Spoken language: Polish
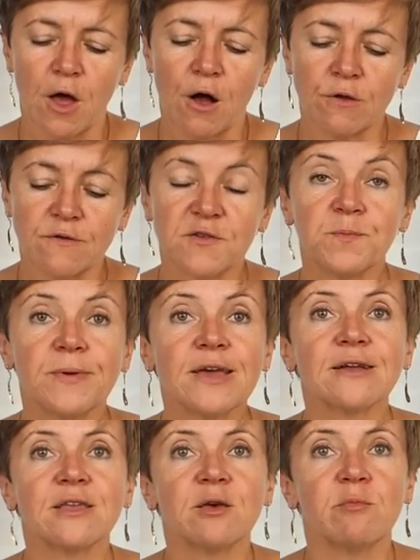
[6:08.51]
On jest
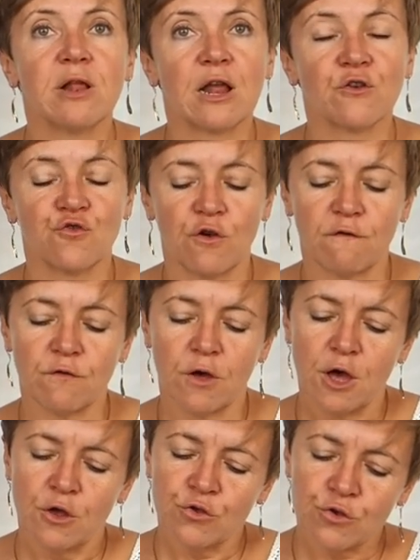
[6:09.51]
pięknie melanżowy.
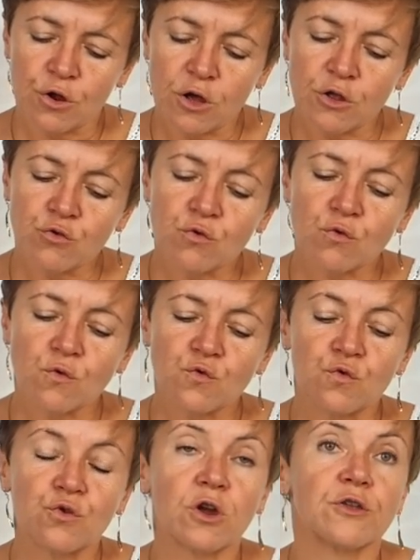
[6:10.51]
Trochę
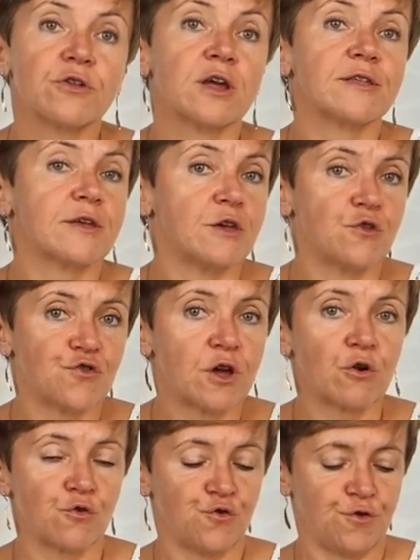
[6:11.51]
turkusu, trochę, trochę takiej
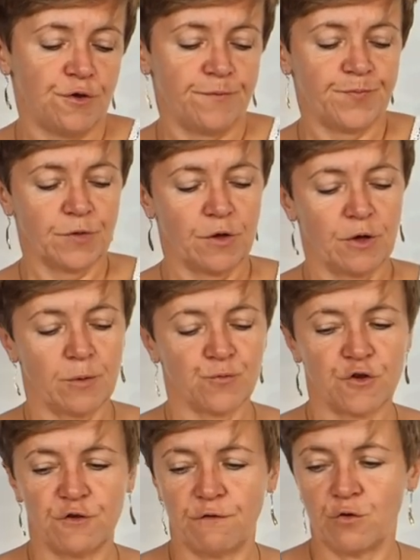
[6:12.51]
szarości e,
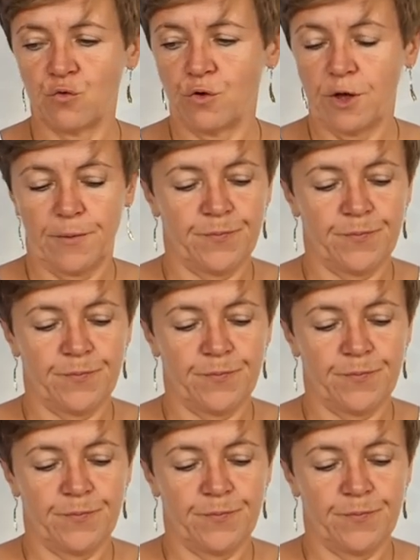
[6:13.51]
prześwituje.